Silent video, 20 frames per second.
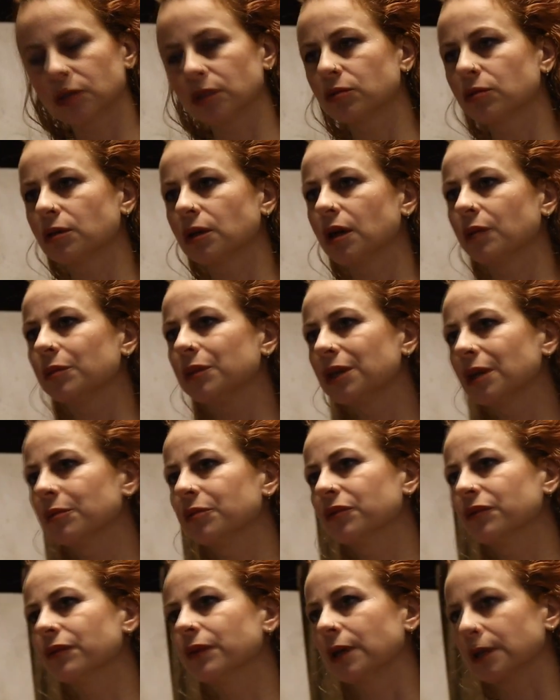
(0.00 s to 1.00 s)
içine dönen bir
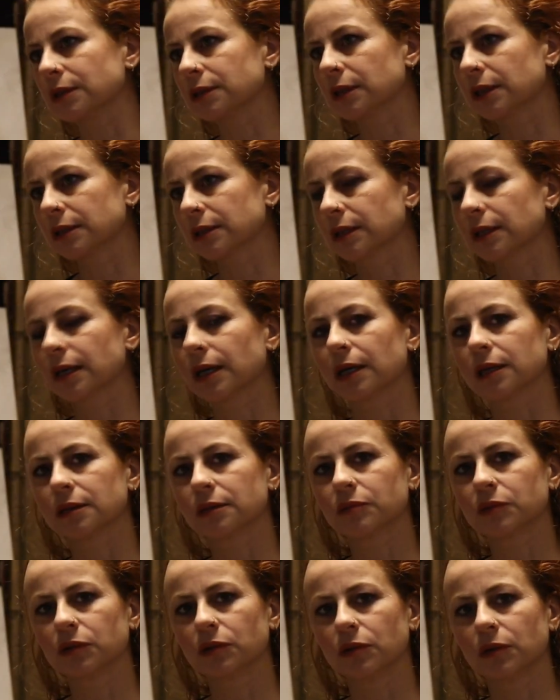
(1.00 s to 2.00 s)
yapım var zaten.
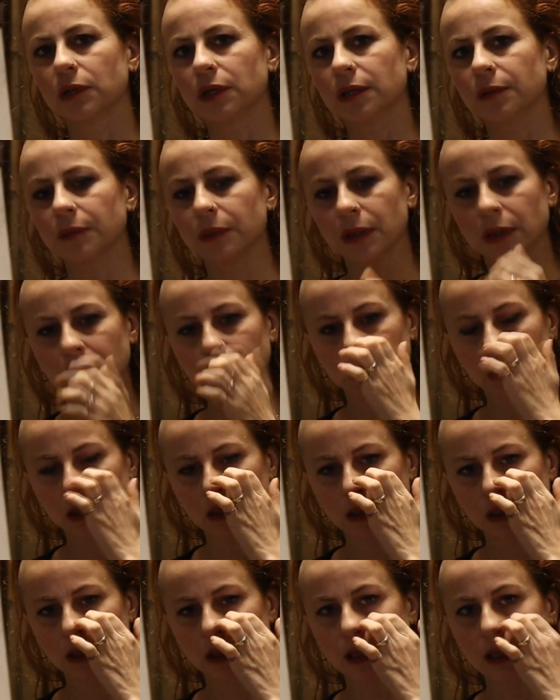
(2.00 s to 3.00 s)
Kendim de öyleyim.
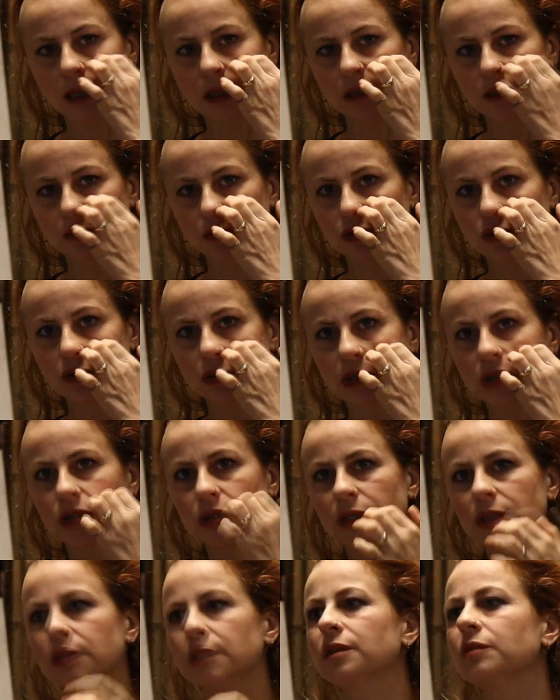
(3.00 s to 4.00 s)
E, hayatımın
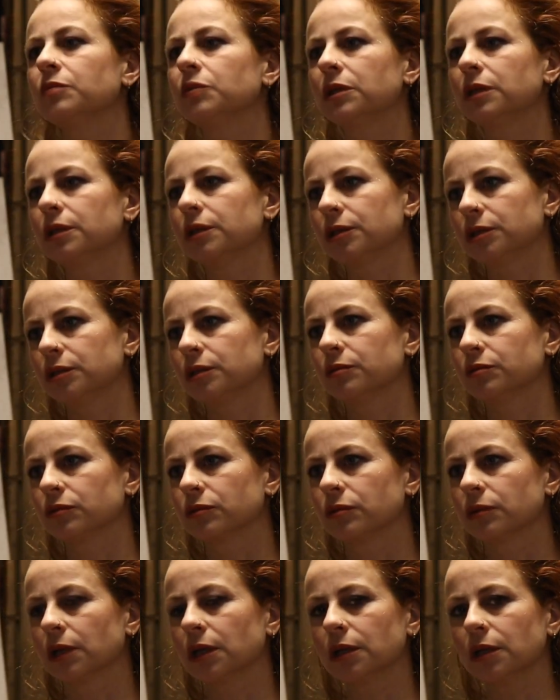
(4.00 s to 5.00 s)
süreçleriyle birleşti
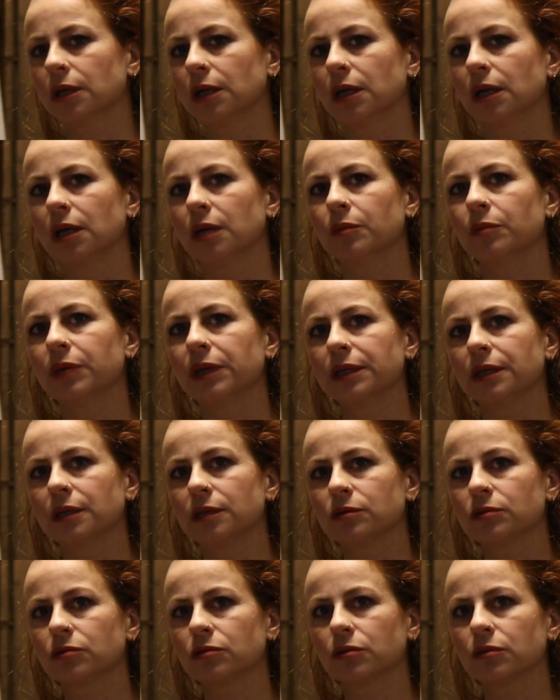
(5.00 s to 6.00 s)
bunlar. Ben
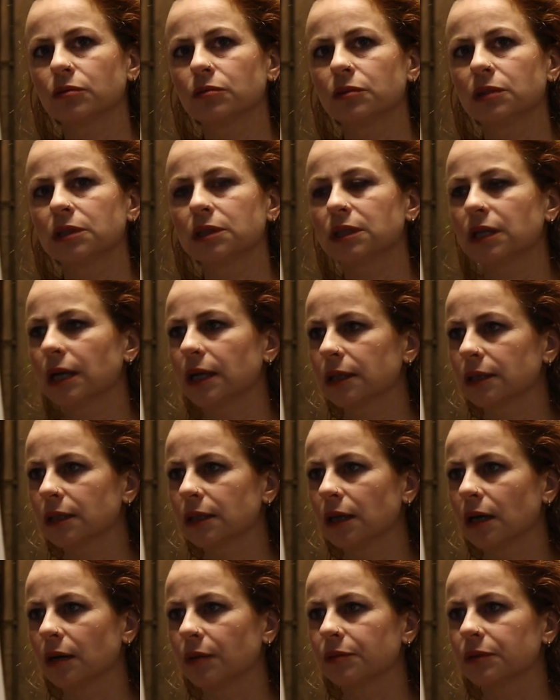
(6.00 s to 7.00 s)
en son bir
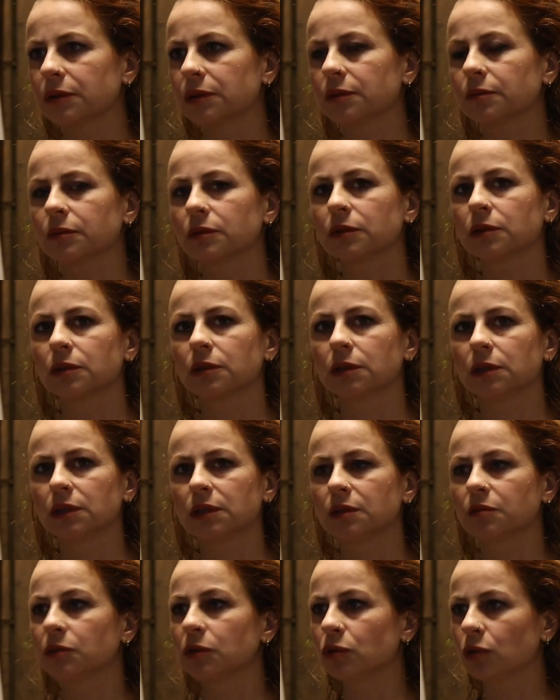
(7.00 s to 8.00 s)
sergi yaptım. E,
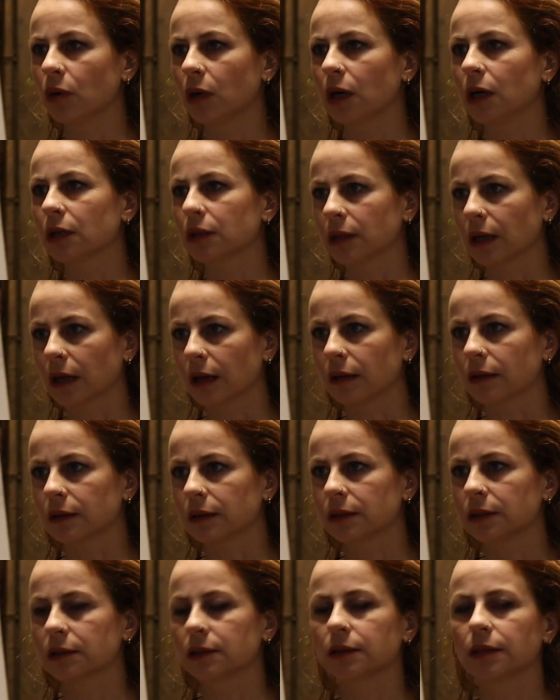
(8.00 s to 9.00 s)
ismi Doğana
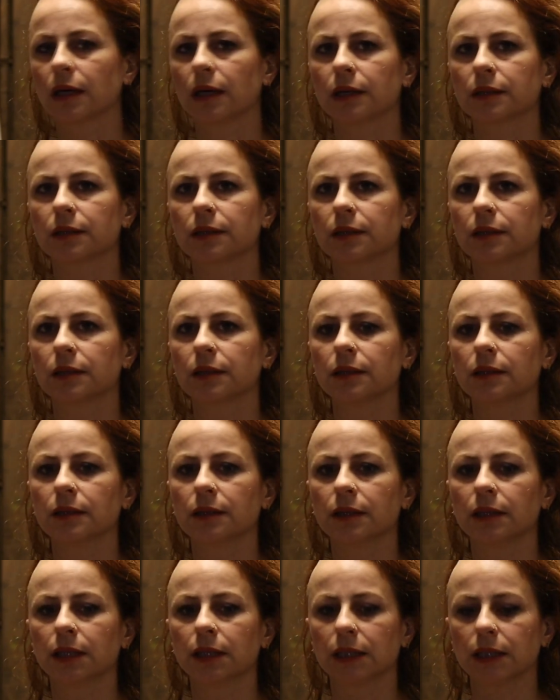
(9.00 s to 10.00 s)

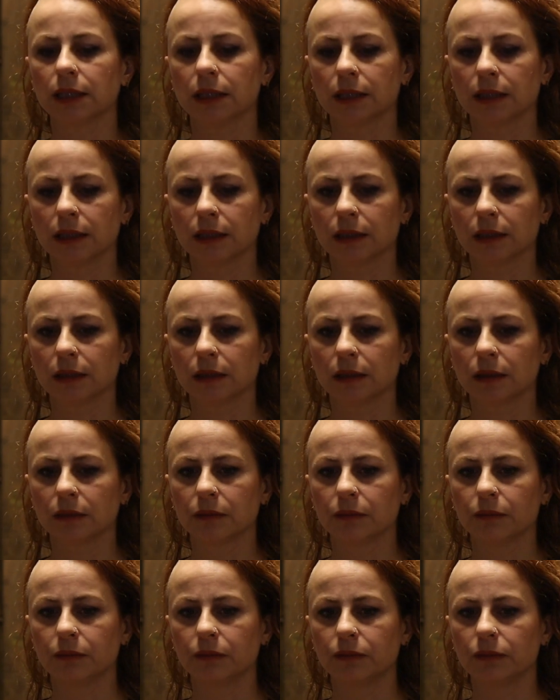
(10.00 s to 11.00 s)
serginin
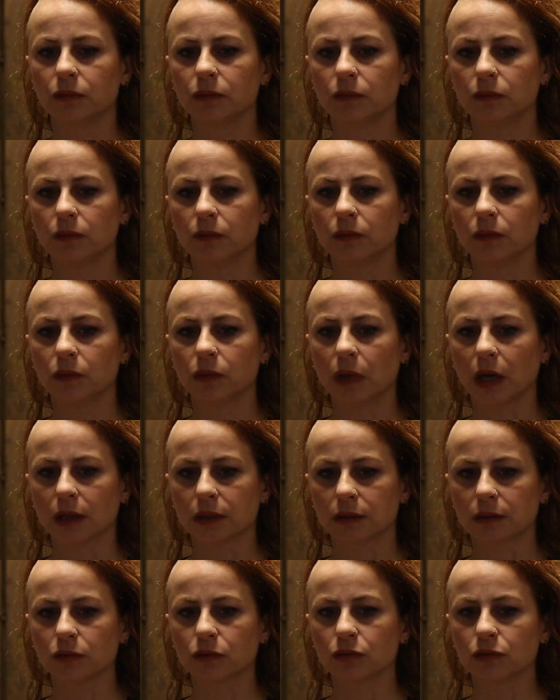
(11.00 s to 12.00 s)
e,
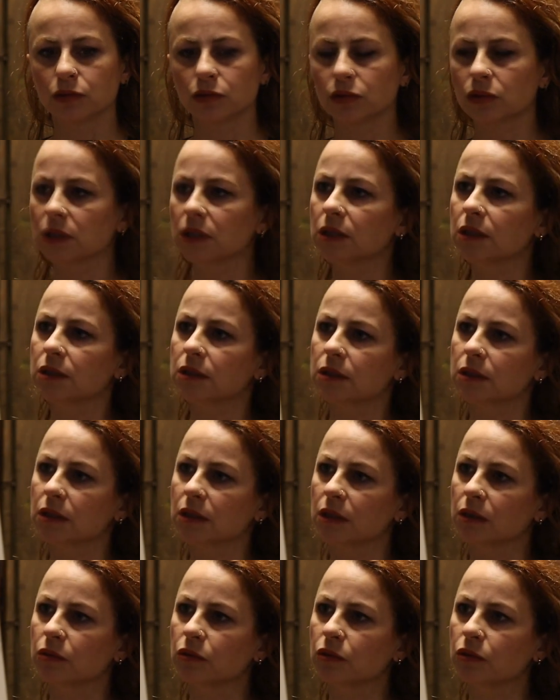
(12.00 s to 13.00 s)
aslında
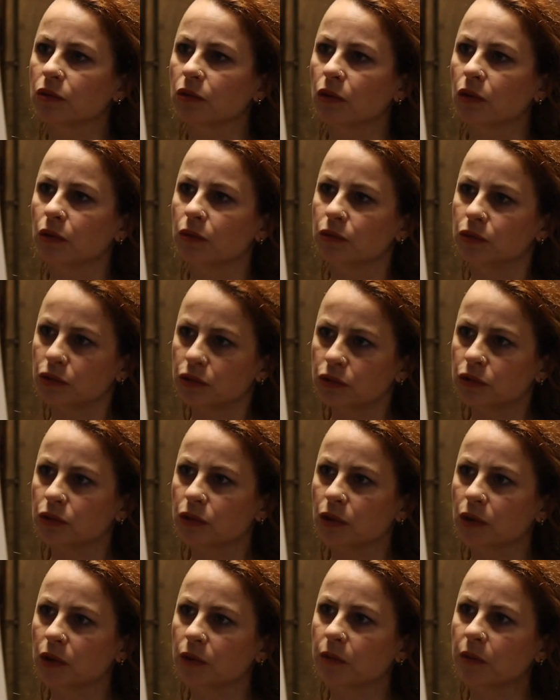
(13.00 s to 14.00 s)
uluslararası kabul
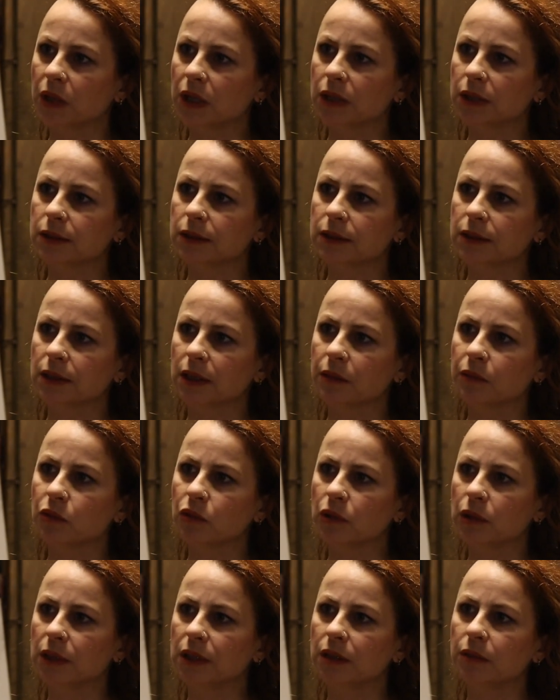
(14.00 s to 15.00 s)
görmüş bazı
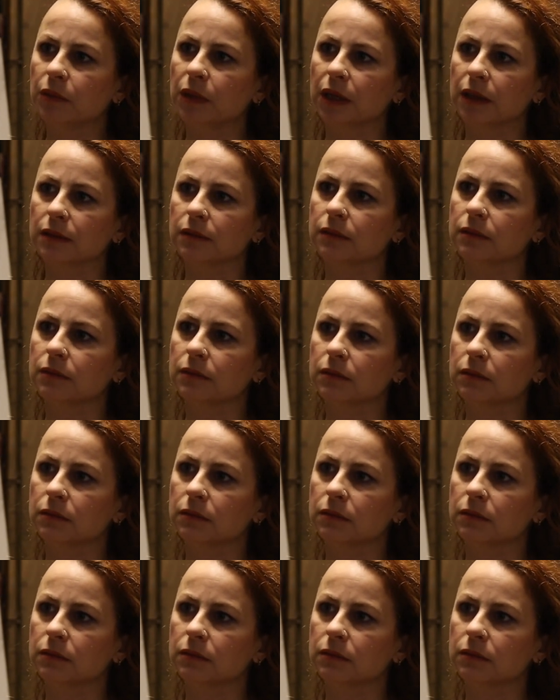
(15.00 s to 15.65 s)
sembolleri ben